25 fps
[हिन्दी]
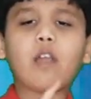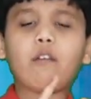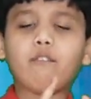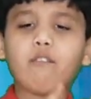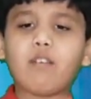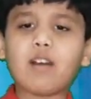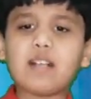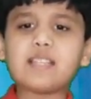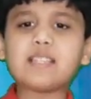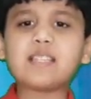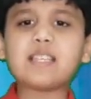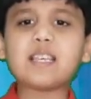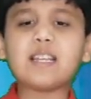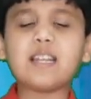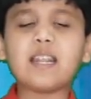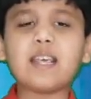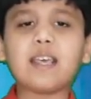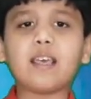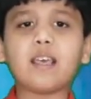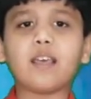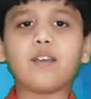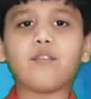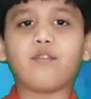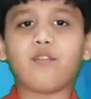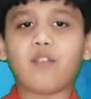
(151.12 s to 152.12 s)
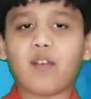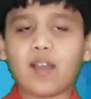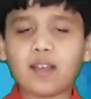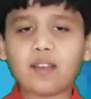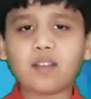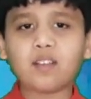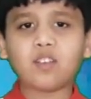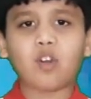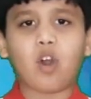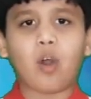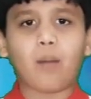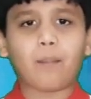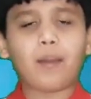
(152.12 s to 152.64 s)
वन से ले वन
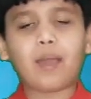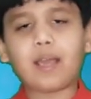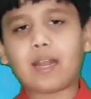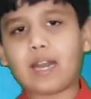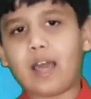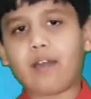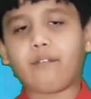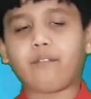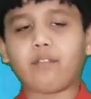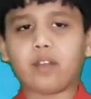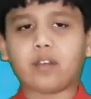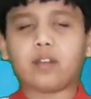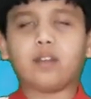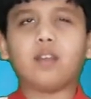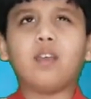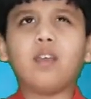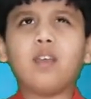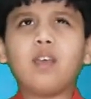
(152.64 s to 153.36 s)
कॉमा इलेवन